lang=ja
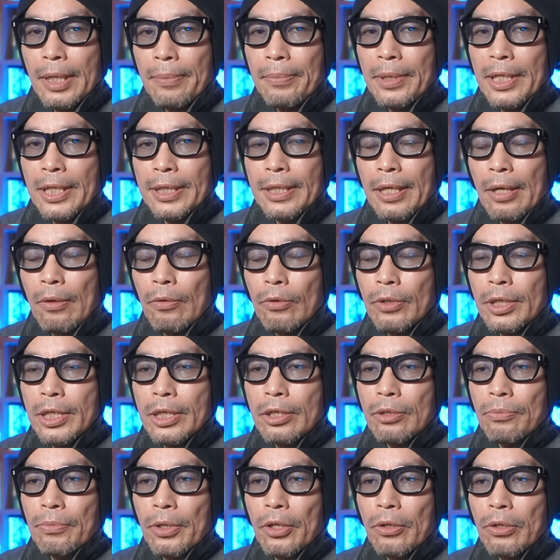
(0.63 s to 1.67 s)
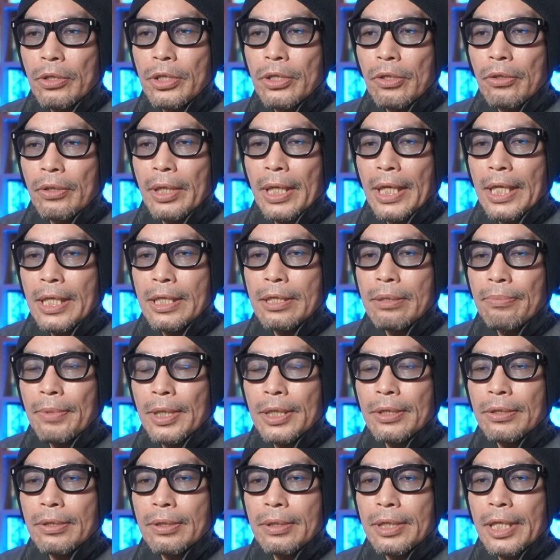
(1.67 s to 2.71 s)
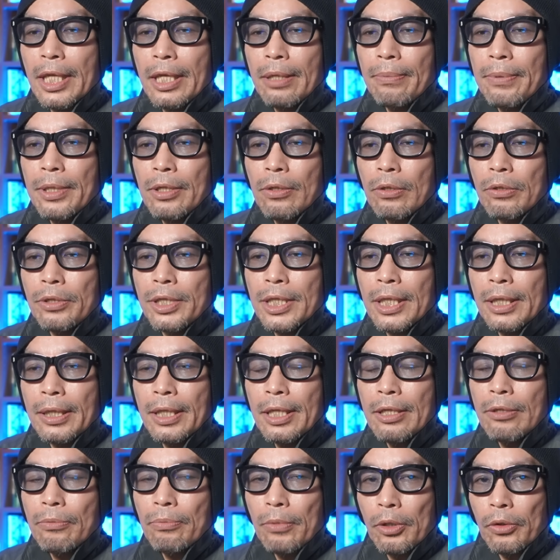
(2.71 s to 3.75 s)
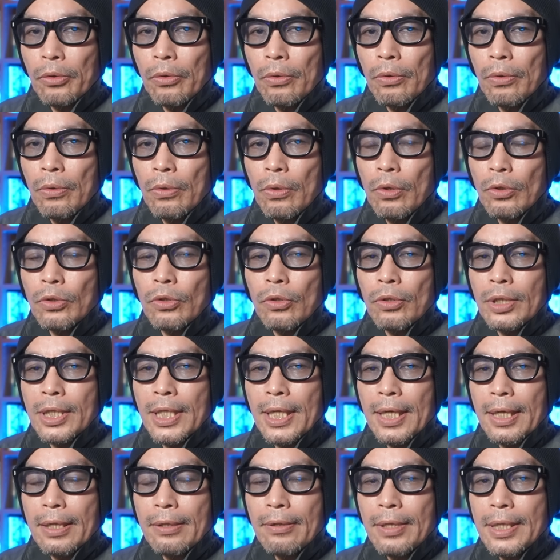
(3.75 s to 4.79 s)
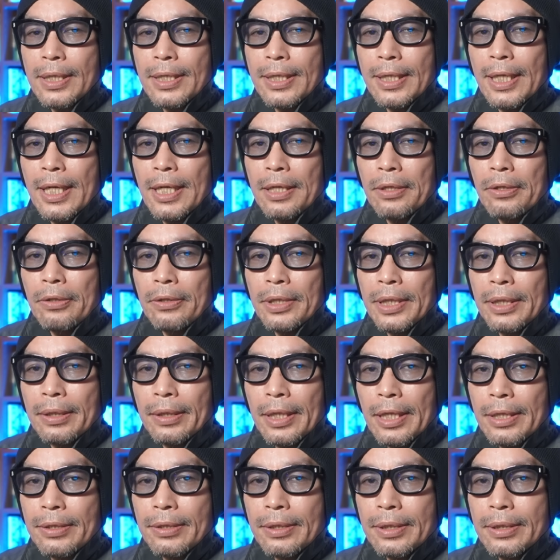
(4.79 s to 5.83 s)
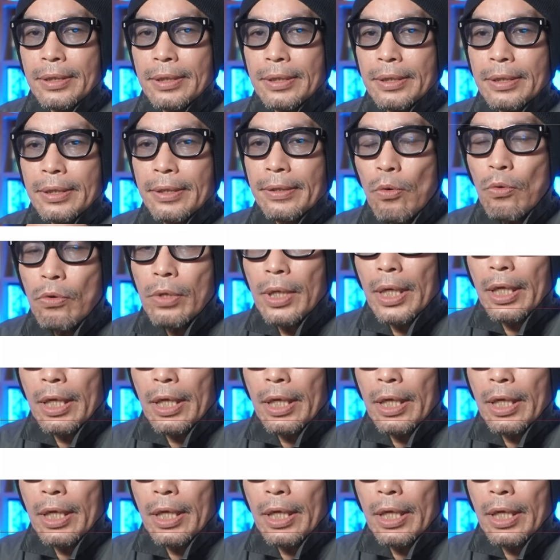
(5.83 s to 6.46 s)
さあ皆さん、本日もよろしくお願いします。テレビ4チャンネル元放送作家の長谷川龍頻です。今